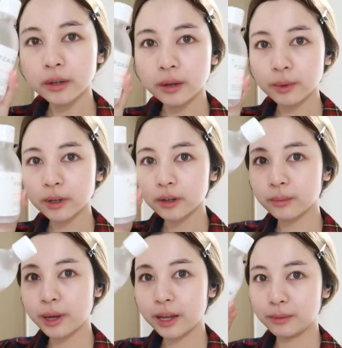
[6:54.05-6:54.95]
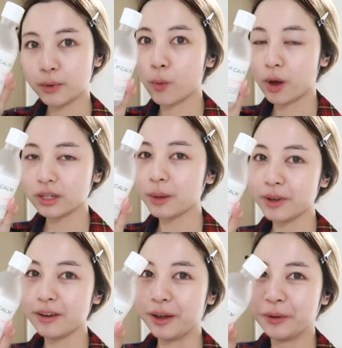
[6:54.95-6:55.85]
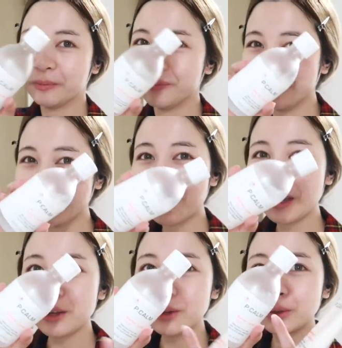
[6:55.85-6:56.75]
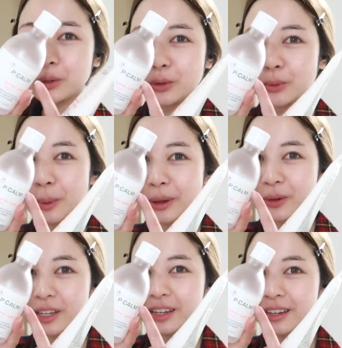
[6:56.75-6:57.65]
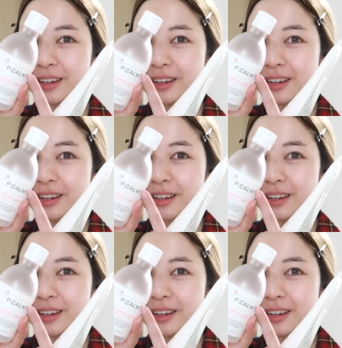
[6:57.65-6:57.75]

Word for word: เห็นไหมไม่เห็นเพราะว่าใช้ไปเยอะแล้ว อยู่ประมาณตรงนี้